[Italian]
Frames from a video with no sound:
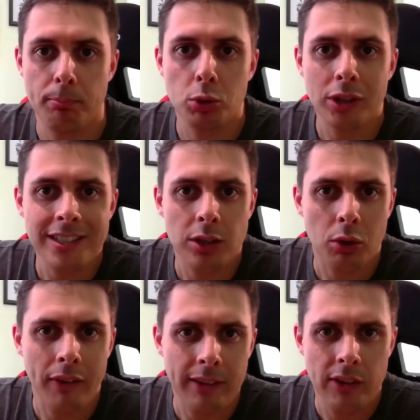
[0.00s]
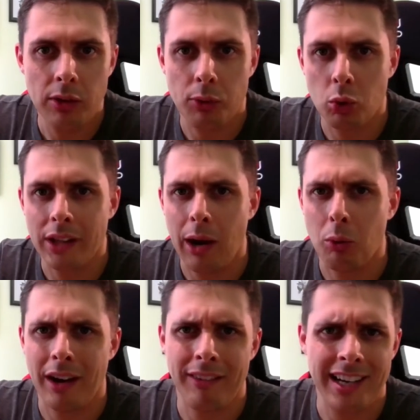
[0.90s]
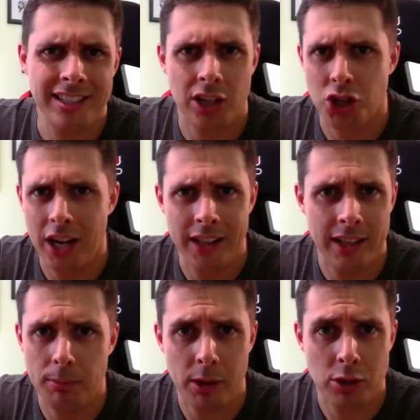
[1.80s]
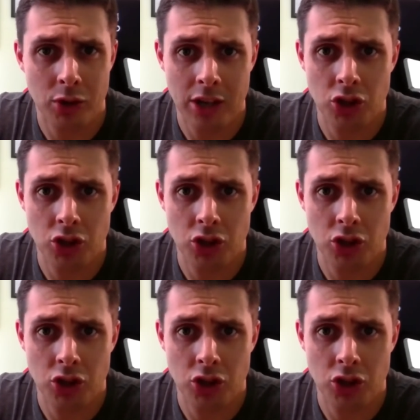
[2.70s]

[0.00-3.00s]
potreste trovarvi di fronte a una vasta scelta di personaggi